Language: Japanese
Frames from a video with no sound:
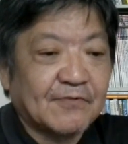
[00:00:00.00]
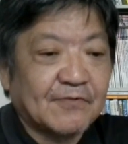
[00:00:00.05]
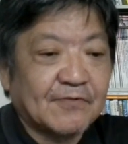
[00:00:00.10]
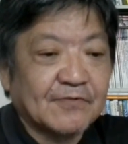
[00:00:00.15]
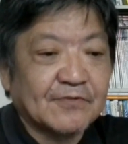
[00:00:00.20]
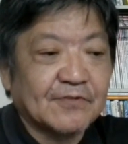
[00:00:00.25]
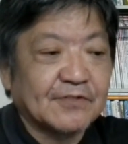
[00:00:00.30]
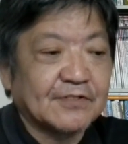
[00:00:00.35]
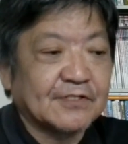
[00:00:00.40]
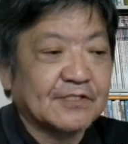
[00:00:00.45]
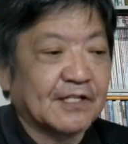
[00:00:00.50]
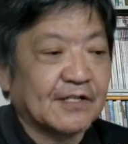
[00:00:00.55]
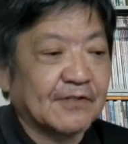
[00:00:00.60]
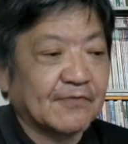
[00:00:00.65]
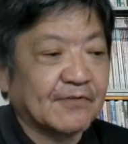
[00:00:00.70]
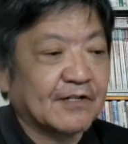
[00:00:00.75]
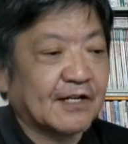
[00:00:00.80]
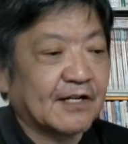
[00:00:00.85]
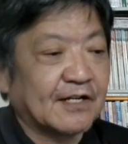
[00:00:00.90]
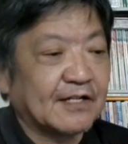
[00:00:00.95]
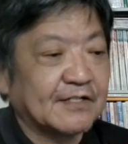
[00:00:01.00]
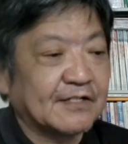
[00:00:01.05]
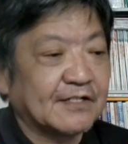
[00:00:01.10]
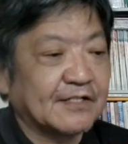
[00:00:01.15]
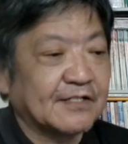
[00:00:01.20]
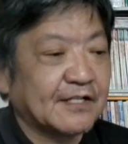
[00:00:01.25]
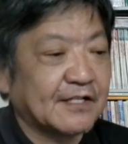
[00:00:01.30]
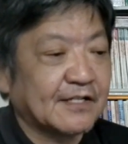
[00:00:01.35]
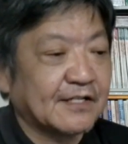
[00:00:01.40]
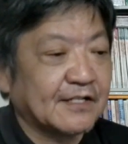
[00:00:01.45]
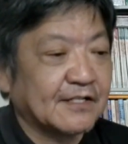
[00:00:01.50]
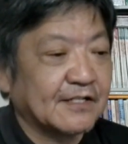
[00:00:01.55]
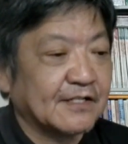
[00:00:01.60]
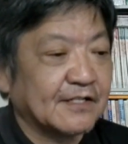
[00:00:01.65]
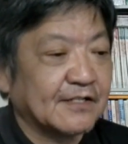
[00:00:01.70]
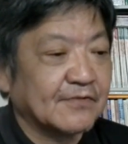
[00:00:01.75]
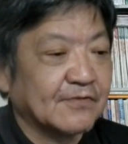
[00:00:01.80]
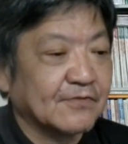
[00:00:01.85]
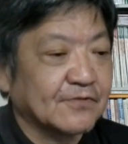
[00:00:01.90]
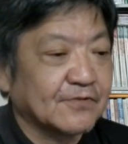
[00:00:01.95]
校としての管理責
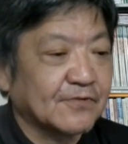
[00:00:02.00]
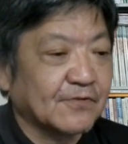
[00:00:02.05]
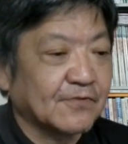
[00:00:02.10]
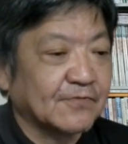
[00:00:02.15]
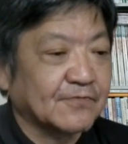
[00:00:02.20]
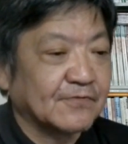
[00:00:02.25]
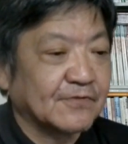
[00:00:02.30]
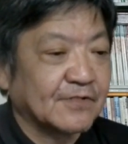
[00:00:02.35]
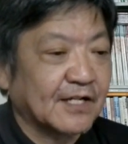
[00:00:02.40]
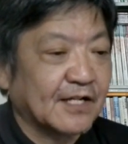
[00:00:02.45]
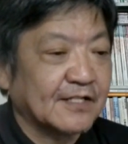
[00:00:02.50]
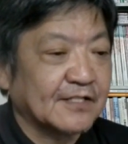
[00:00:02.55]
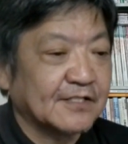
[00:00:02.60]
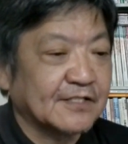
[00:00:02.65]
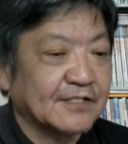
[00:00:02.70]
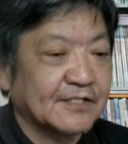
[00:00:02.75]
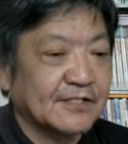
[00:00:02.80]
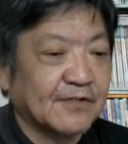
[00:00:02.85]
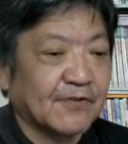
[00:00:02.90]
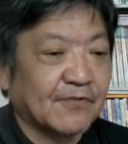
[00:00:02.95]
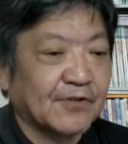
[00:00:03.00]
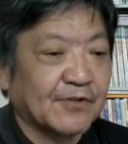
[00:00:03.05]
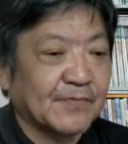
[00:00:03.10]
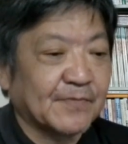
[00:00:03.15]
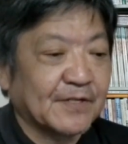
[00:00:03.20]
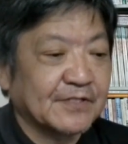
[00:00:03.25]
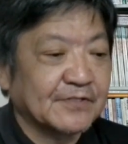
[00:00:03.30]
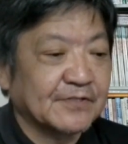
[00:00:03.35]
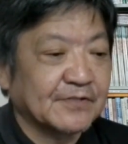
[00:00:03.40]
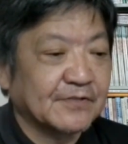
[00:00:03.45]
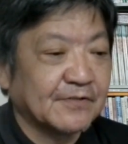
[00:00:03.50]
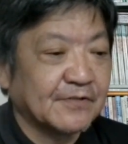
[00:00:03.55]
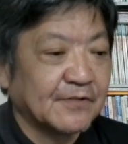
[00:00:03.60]
任を強く感じております